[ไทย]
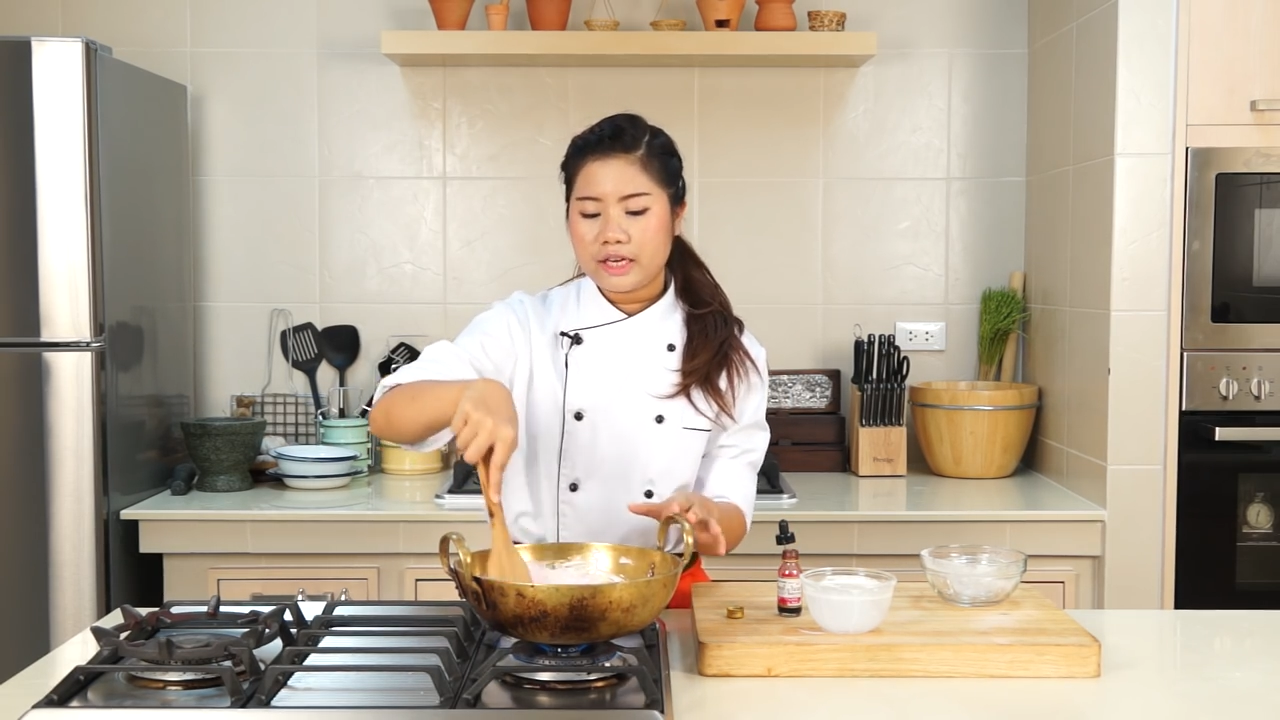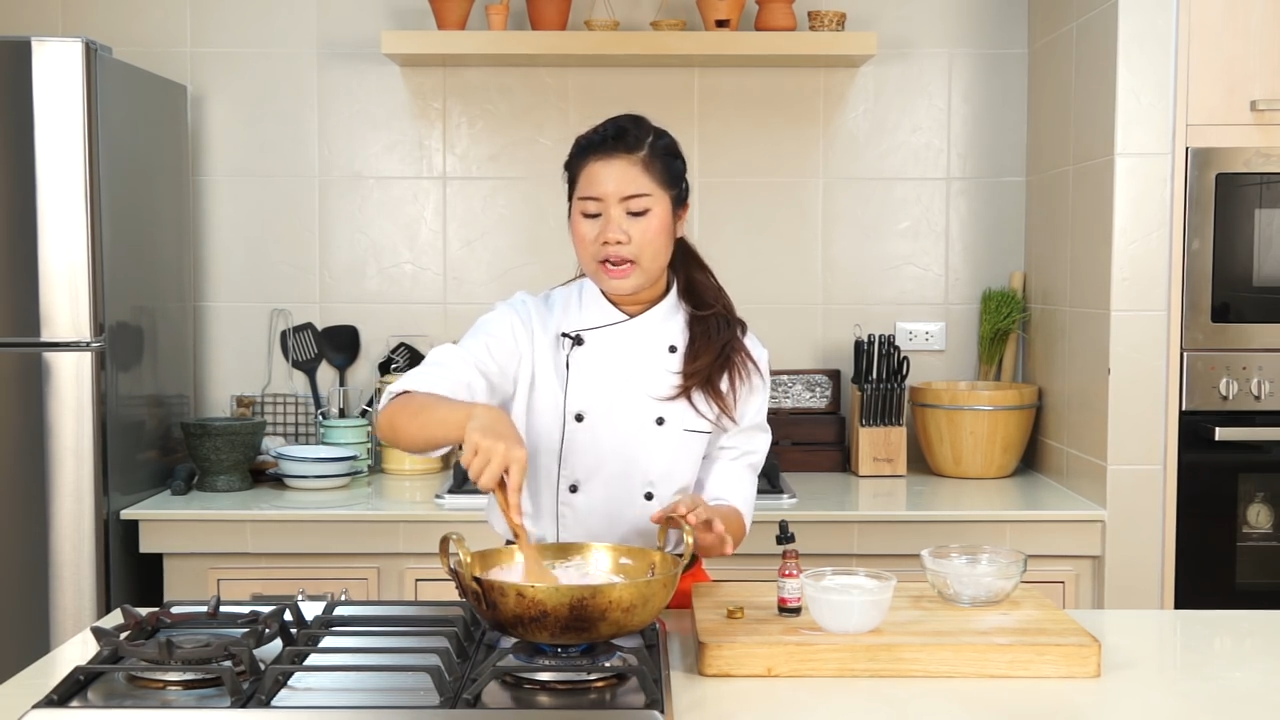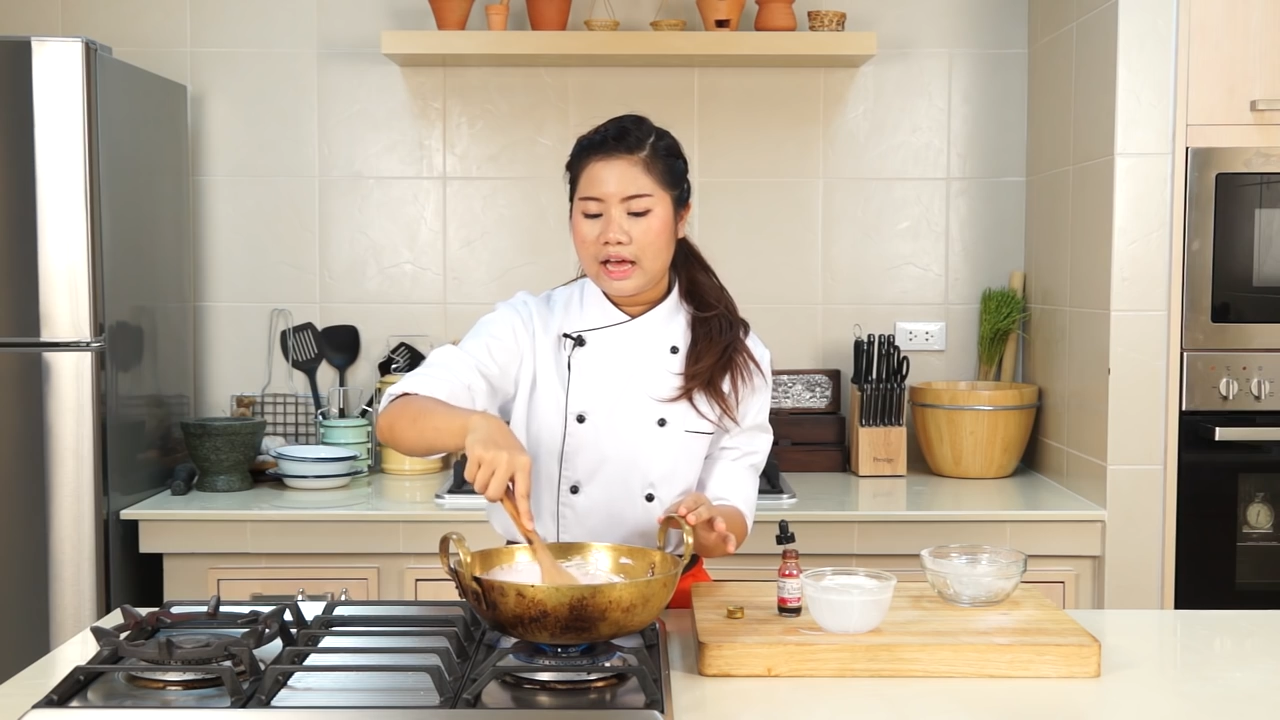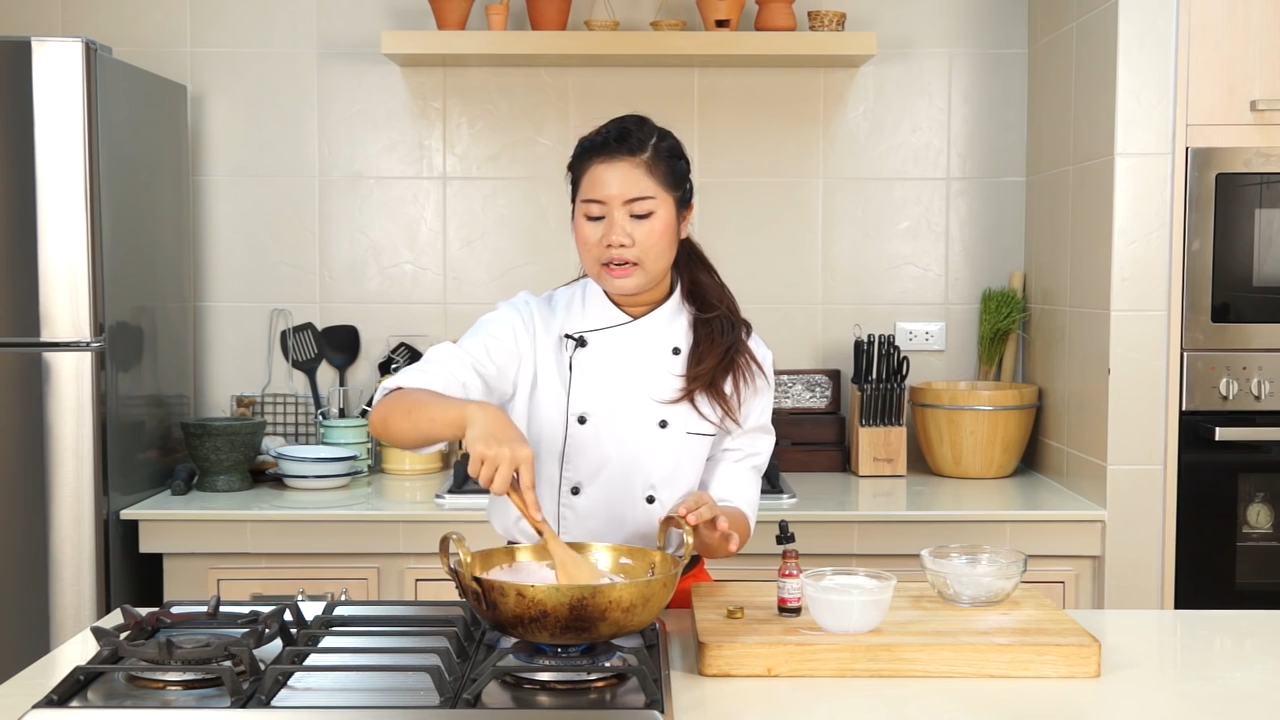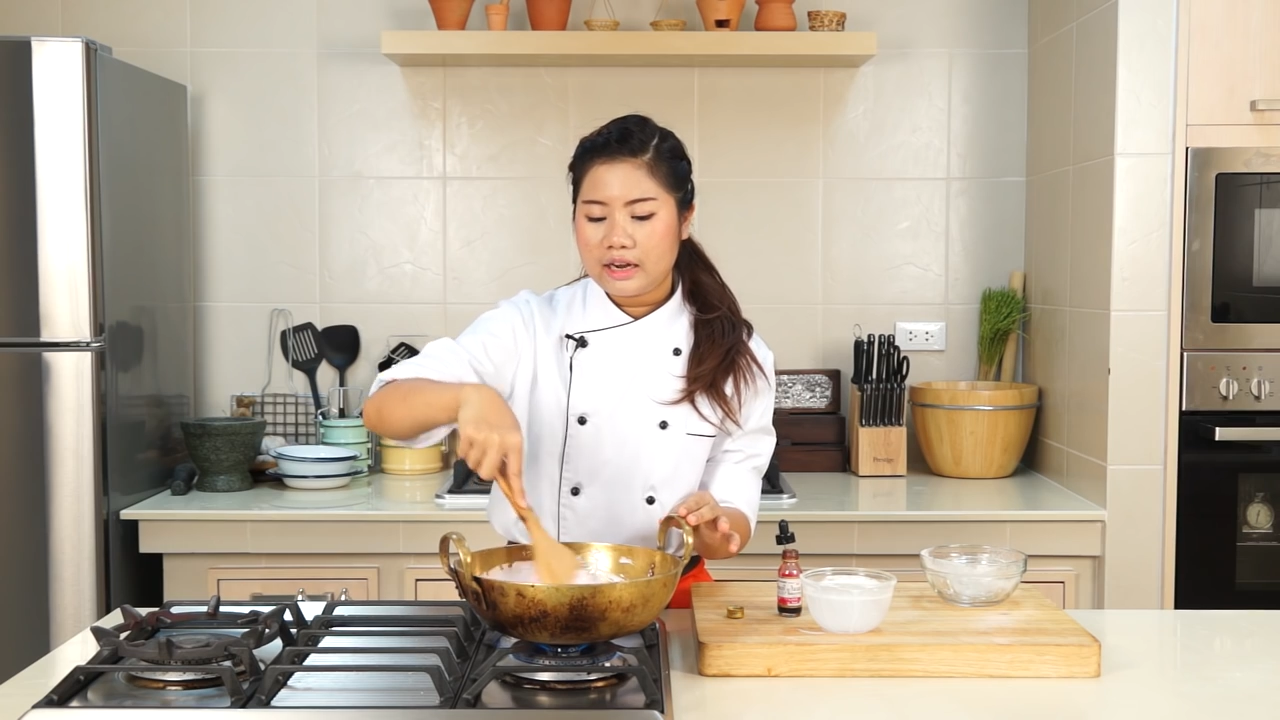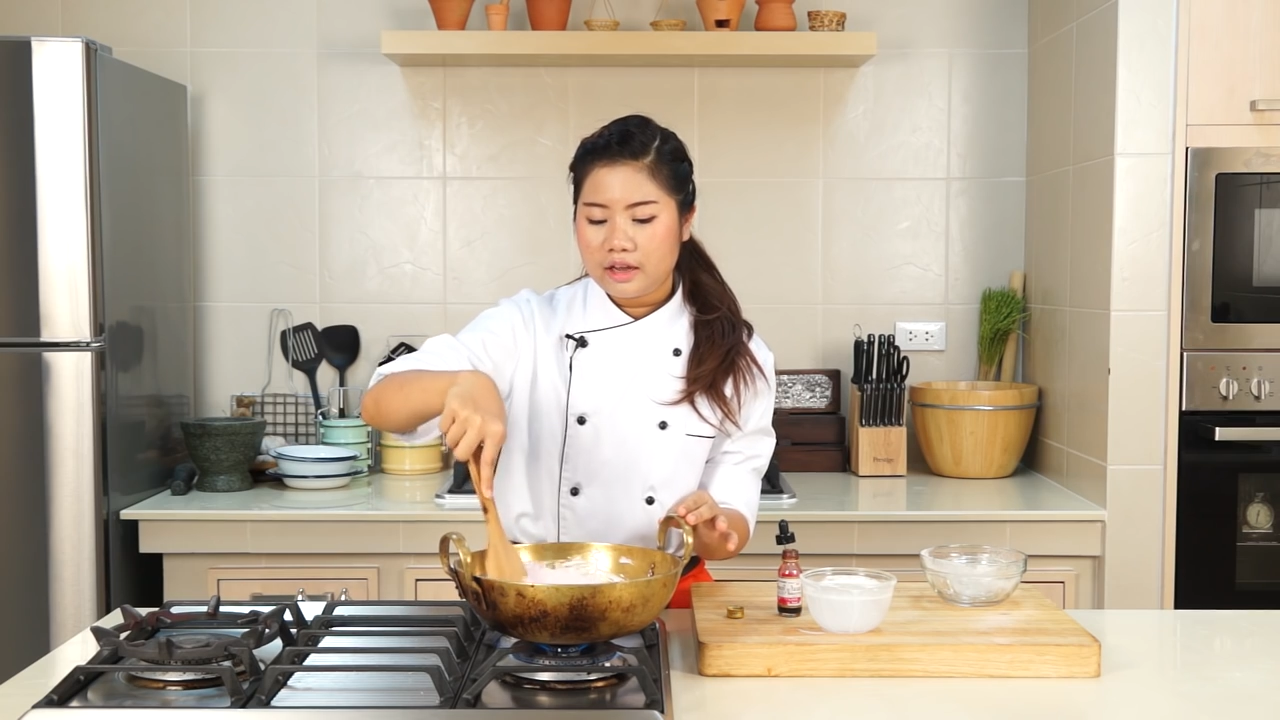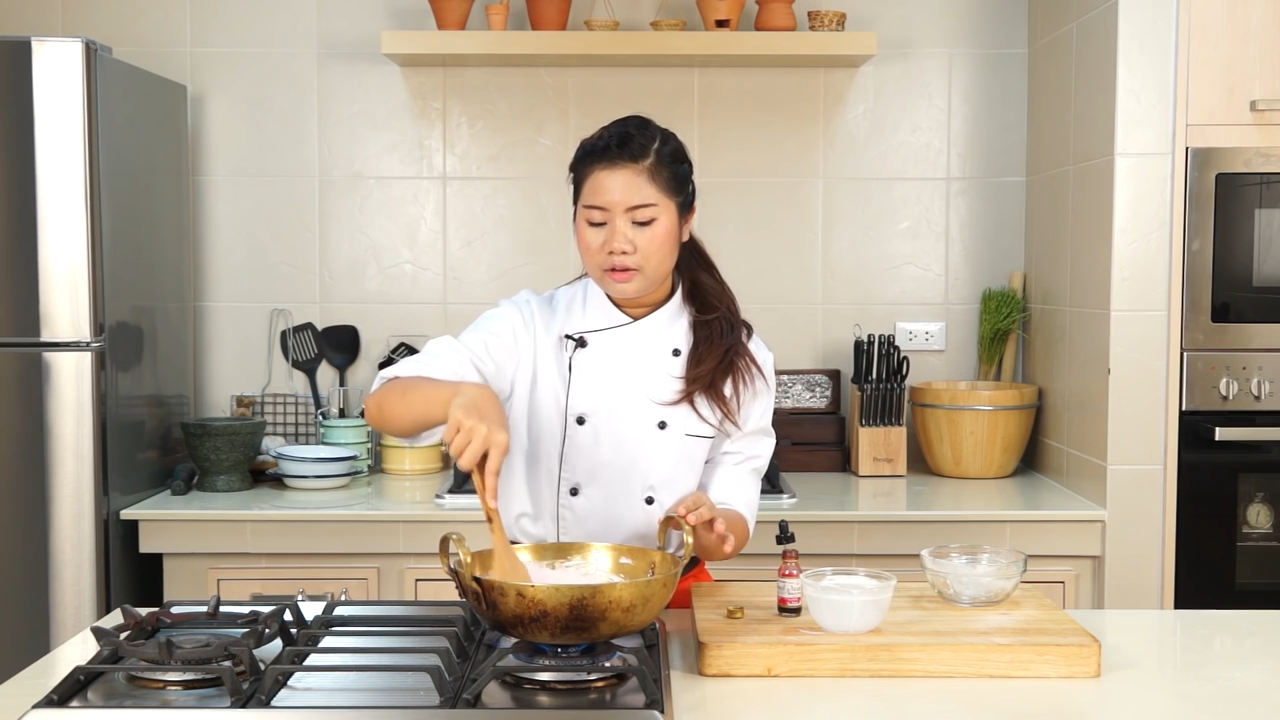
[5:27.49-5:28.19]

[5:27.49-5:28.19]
กลางได้